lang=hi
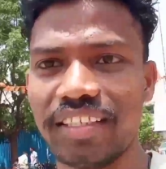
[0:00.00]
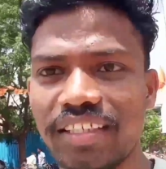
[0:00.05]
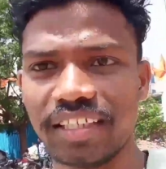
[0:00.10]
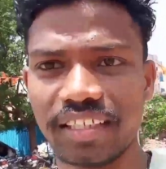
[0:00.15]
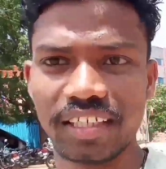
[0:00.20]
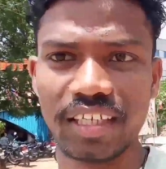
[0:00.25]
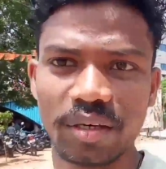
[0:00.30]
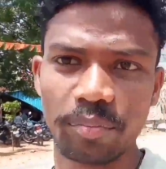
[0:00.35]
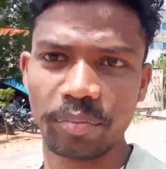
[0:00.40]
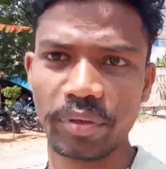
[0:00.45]

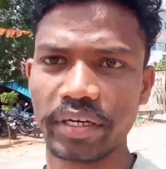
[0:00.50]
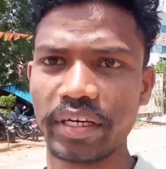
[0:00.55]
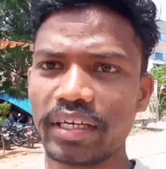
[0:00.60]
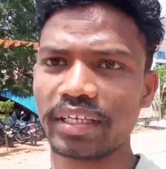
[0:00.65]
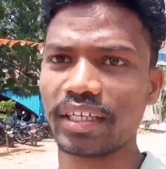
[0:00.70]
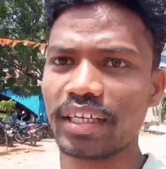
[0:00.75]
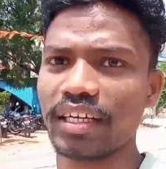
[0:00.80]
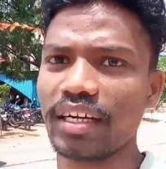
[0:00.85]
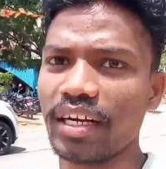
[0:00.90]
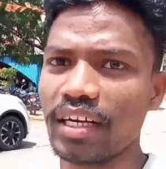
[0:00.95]
गैस
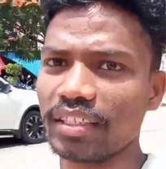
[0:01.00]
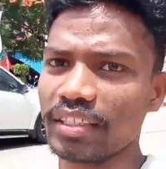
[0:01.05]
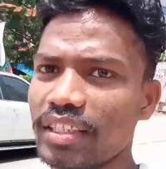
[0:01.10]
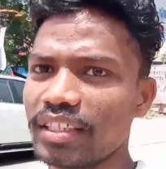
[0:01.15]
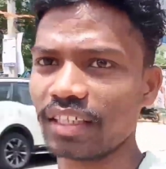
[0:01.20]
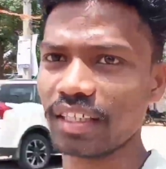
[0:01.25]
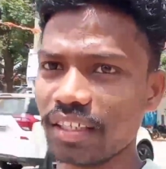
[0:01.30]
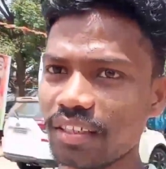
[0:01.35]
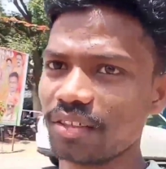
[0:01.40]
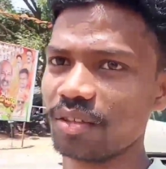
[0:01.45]

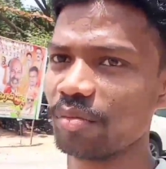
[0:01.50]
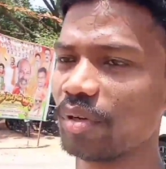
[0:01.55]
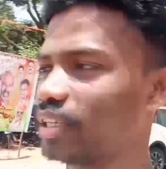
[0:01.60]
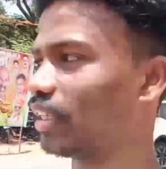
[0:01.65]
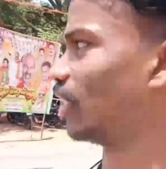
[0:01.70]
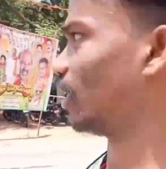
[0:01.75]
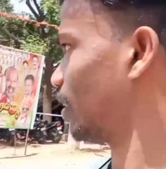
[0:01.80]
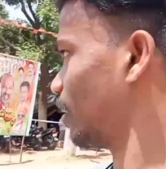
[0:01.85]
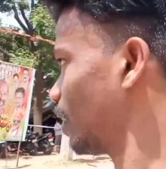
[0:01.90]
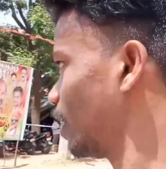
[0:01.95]

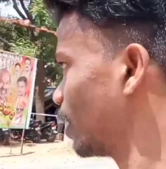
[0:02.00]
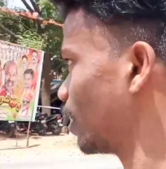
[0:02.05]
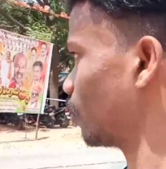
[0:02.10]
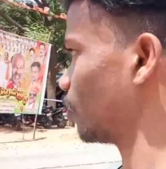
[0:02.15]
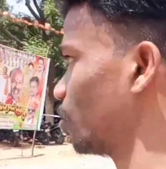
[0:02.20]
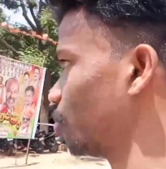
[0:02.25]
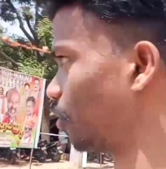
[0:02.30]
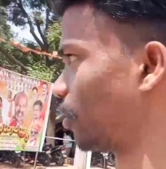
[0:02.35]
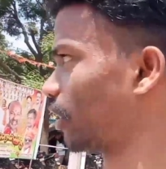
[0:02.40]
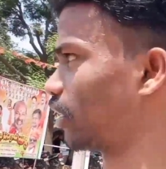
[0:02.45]
एक आंटी आ रही
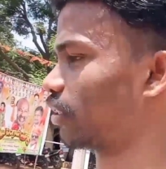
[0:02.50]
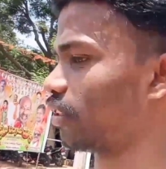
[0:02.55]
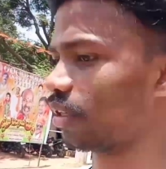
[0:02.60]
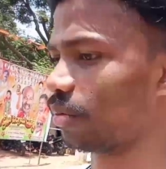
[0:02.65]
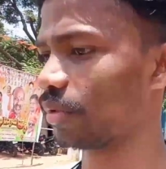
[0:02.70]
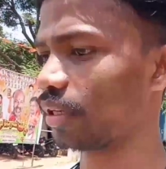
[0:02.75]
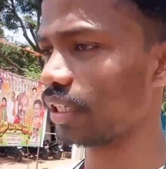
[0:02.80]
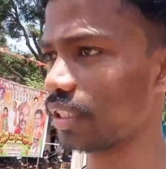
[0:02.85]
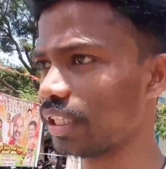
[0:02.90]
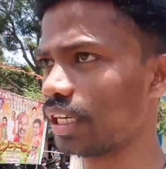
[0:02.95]
पीछे
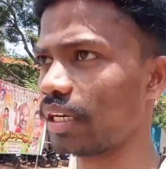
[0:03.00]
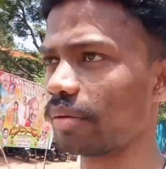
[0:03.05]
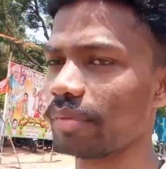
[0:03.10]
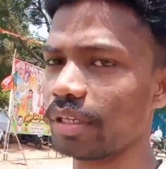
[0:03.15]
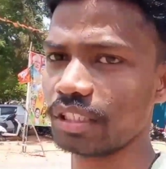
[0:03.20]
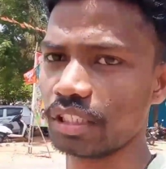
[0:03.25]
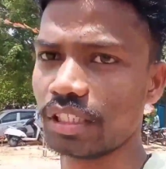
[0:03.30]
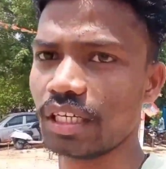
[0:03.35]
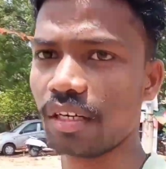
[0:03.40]
देख सकते